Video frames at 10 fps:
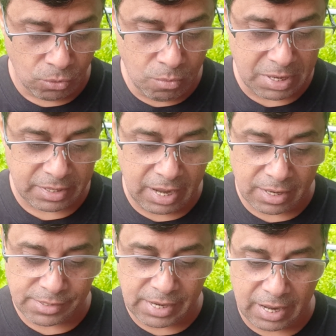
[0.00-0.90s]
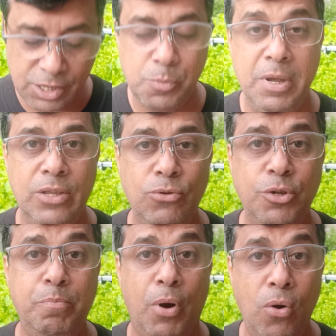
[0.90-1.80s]
Uma delas é a respeito
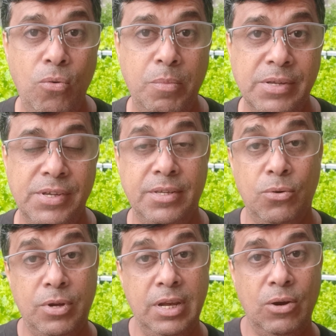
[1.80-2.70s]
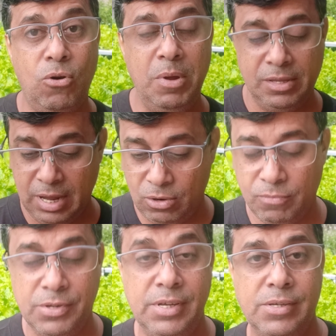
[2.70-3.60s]
de bombas, então eu queria comentar
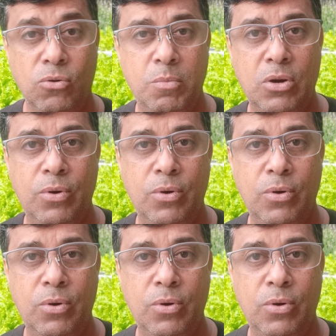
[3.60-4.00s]
com vocês alguma